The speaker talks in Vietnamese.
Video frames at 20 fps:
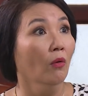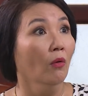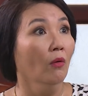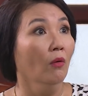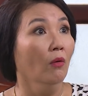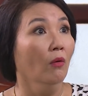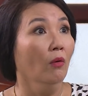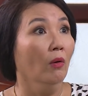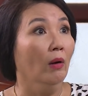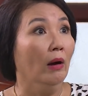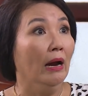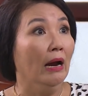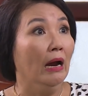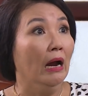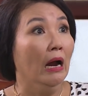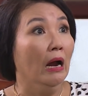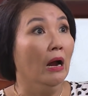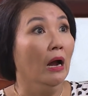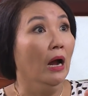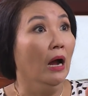con
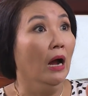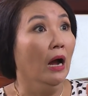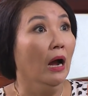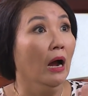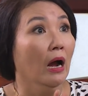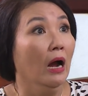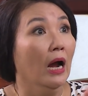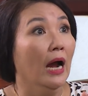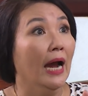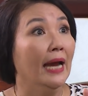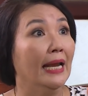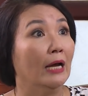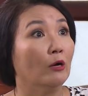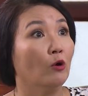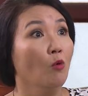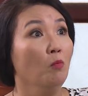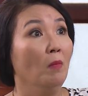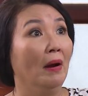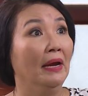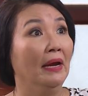con bị hay là con